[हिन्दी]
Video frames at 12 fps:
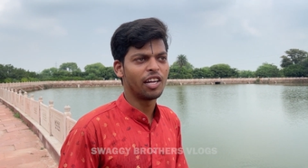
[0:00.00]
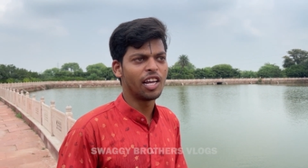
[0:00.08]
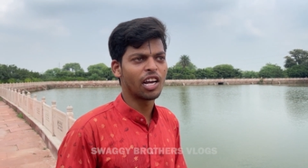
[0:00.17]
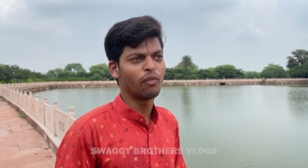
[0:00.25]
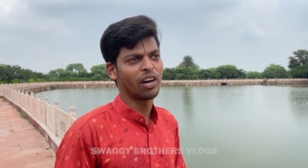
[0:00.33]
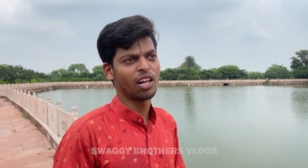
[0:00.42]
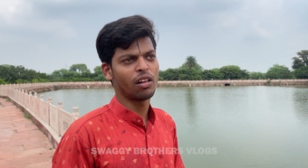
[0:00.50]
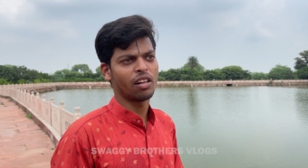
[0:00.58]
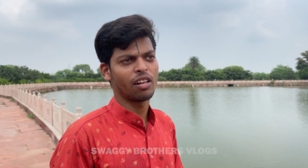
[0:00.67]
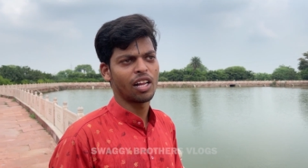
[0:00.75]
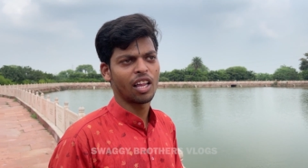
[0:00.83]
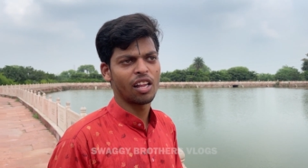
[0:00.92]
एक बार
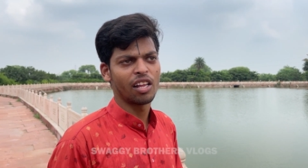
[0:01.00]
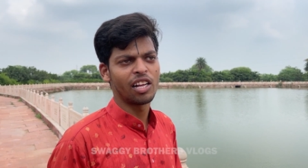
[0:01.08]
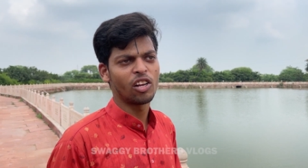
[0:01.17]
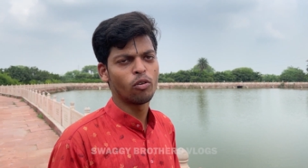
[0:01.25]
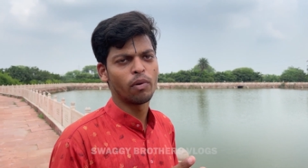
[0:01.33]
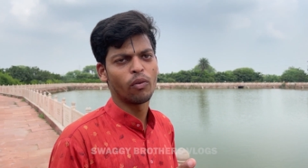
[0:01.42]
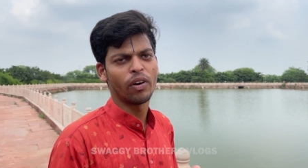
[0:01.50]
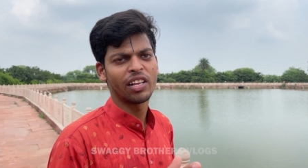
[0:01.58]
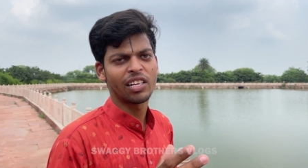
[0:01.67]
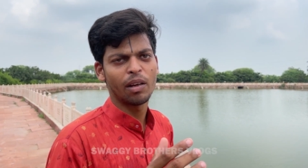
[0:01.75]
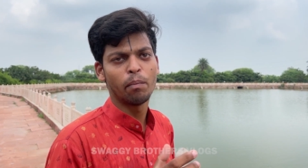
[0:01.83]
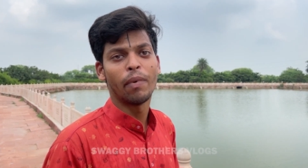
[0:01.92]
राधा रानी को
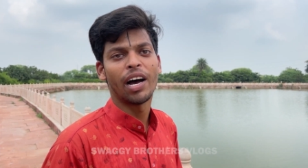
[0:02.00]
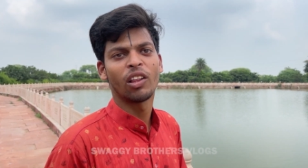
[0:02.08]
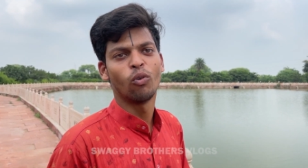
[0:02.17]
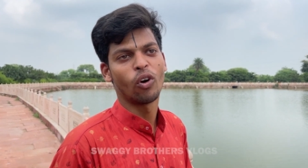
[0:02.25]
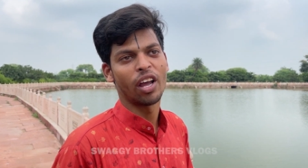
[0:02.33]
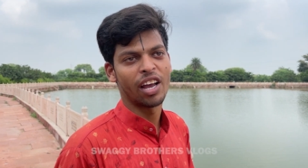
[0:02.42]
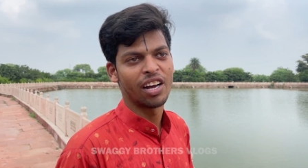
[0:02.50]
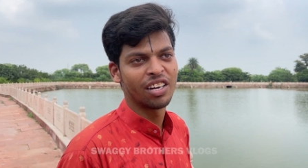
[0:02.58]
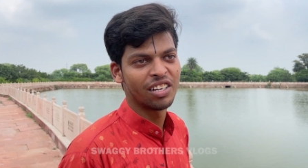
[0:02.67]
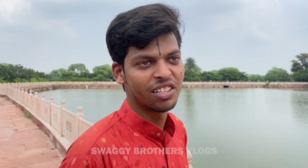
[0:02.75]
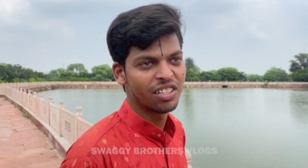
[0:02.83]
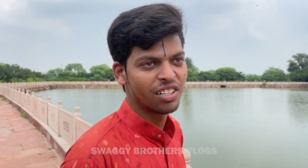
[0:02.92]
भगवान से मान हो गया
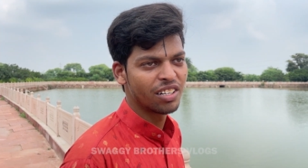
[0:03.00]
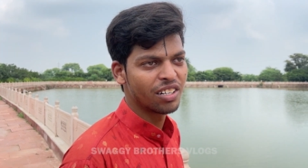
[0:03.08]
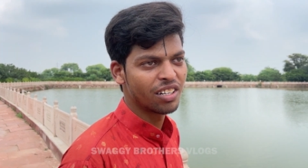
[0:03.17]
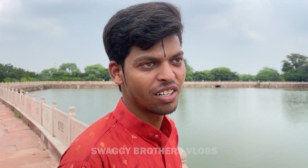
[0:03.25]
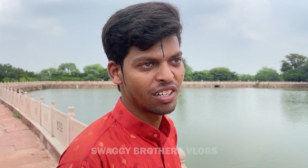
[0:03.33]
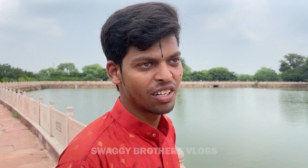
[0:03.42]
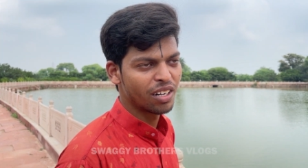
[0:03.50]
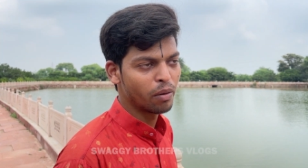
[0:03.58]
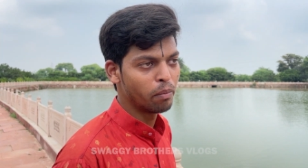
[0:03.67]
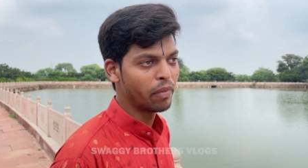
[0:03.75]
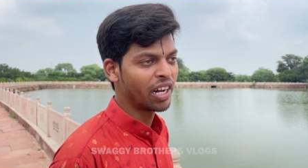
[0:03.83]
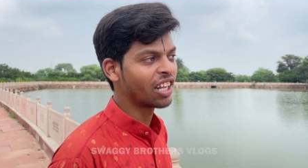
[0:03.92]

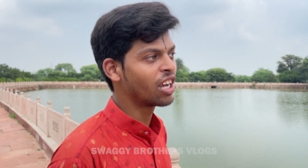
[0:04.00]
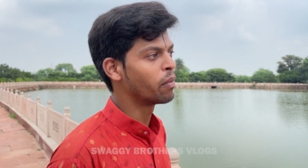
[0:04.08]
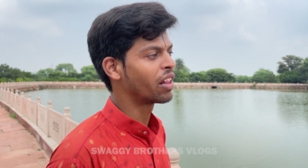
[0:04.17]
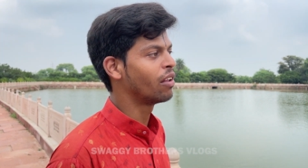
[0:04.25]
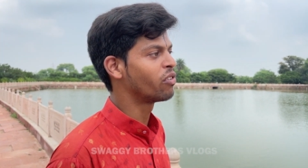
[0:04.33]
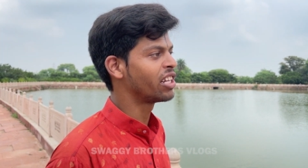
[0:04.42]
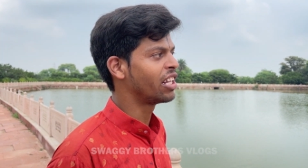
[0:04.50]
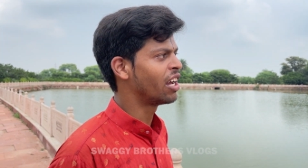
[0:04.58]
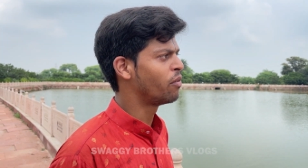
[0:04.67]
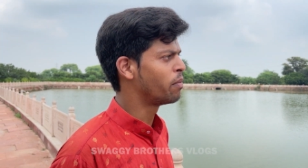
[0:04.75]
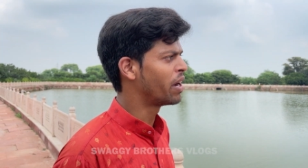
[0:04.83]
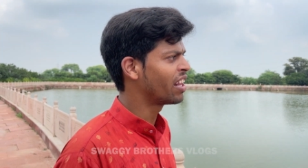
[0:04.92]
मान का मतलब
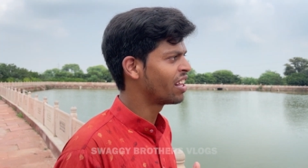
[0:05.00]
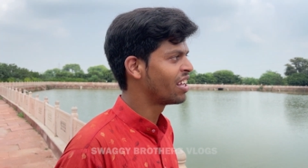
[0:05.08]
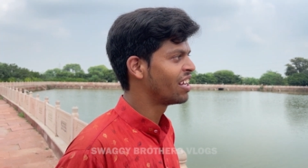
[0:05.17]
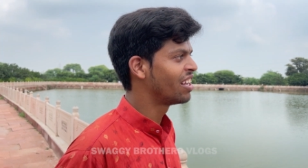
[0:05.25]
सीधा अभिमान